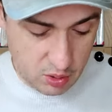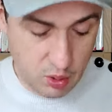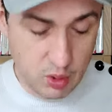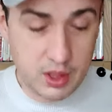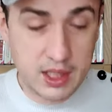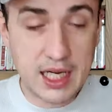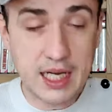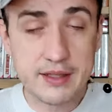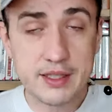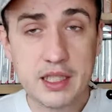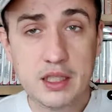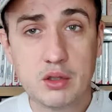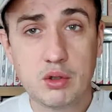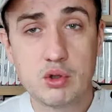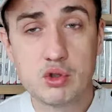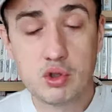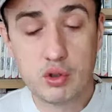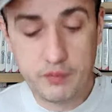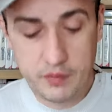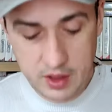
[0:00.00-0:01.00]
le grading
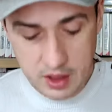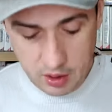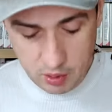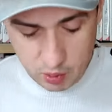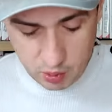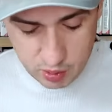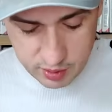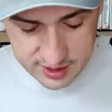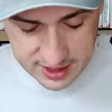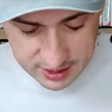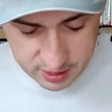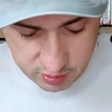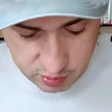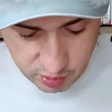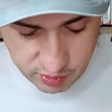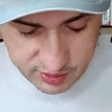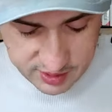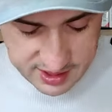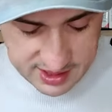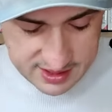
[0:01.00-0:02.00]
de jeux vidéo, ça
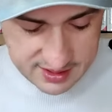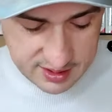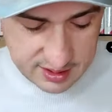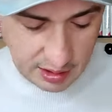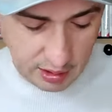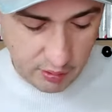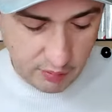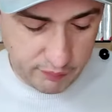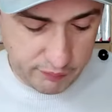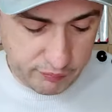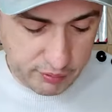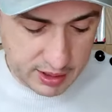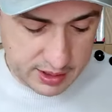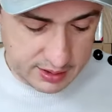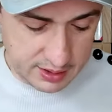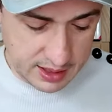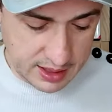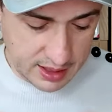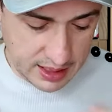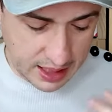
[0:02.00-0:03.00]
consiste à
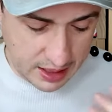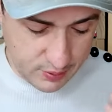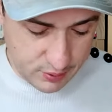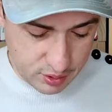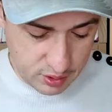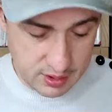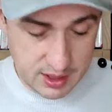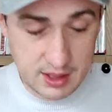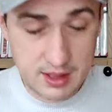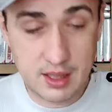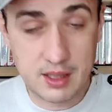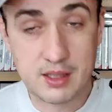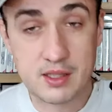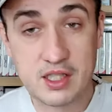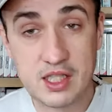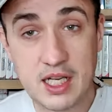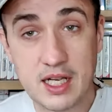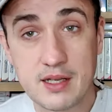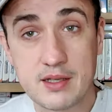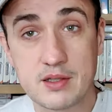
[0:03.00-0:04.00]
envoyer à une société
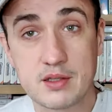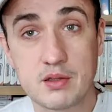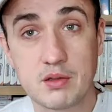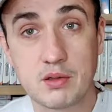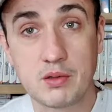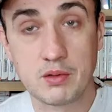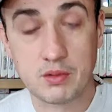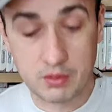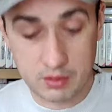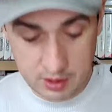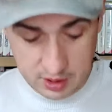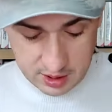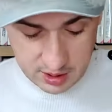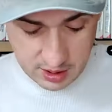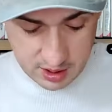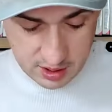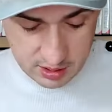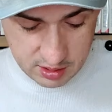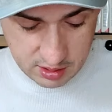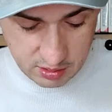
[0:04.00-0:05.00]
tierce euh,
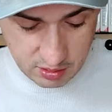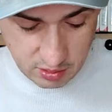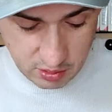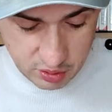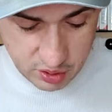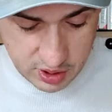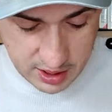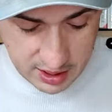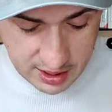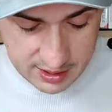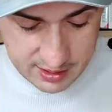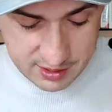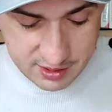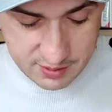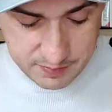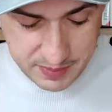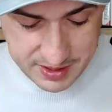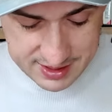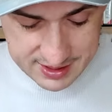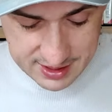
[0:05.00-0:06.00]
qui est en général
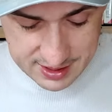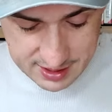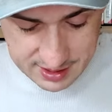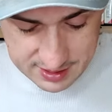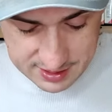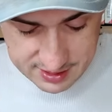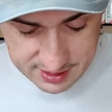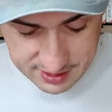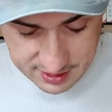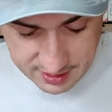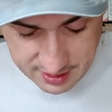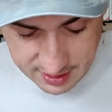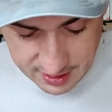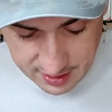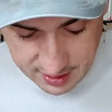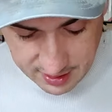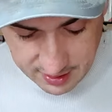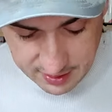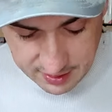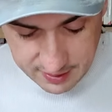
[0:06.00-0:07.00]
spécialisée.
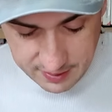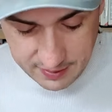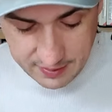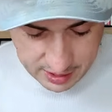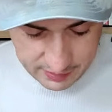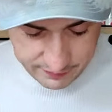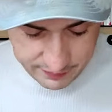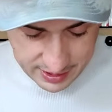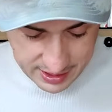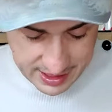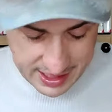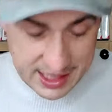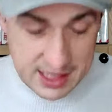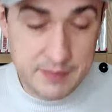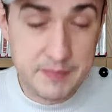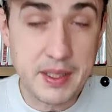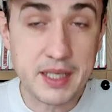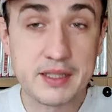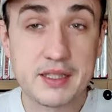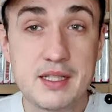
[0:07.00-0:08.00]
Elle va
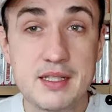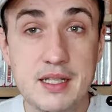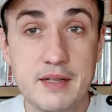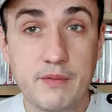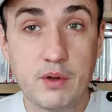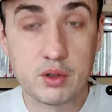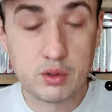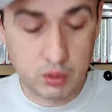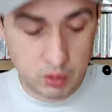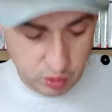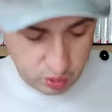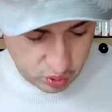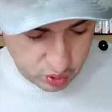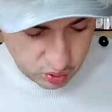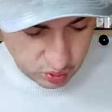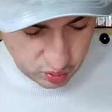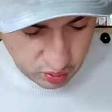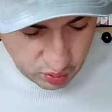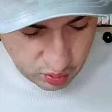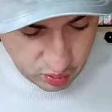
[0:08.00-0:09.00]
expertiser votre
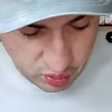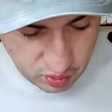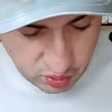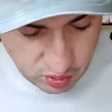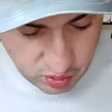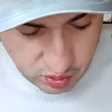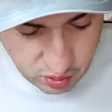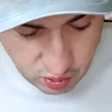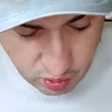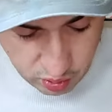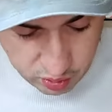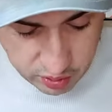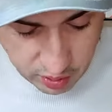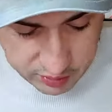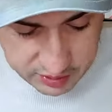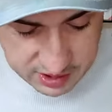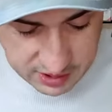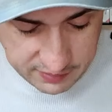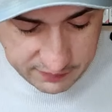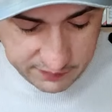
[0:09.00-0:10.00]
jeu,
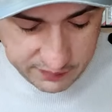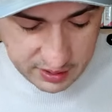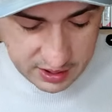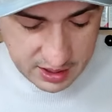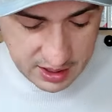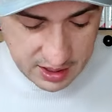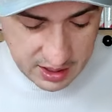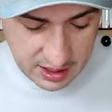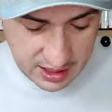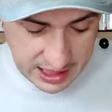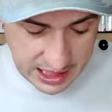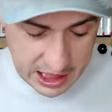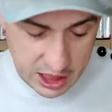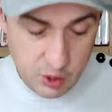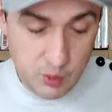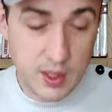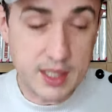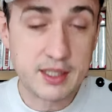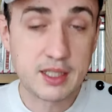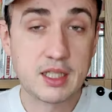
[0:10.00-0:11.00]
l'authentifier et
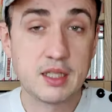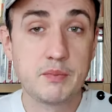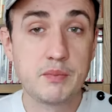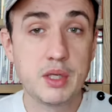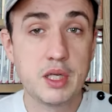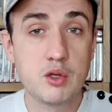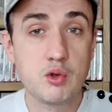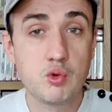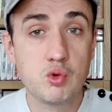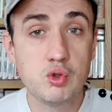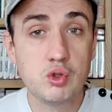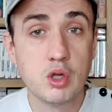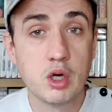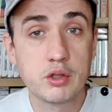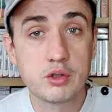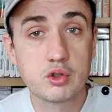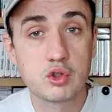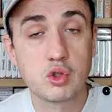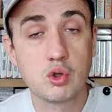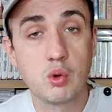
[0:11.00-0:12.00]
lui attribuer une
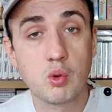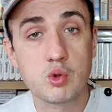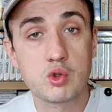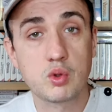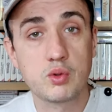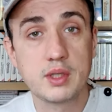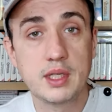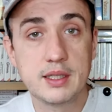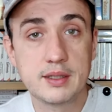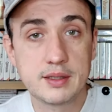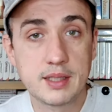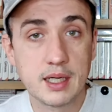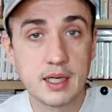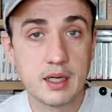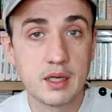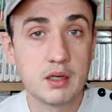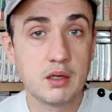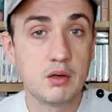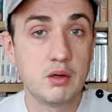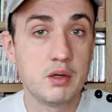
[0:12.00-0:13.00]
note selon son
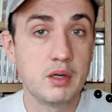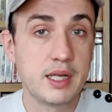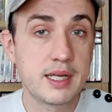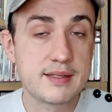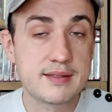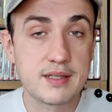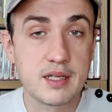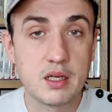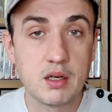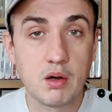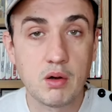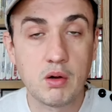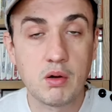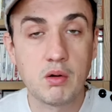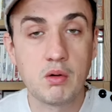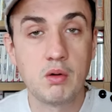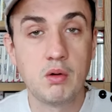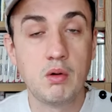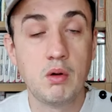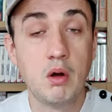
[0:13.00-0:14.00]
état euh,
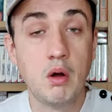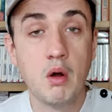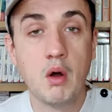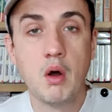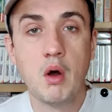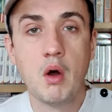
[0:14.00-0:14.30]
excellent, euh,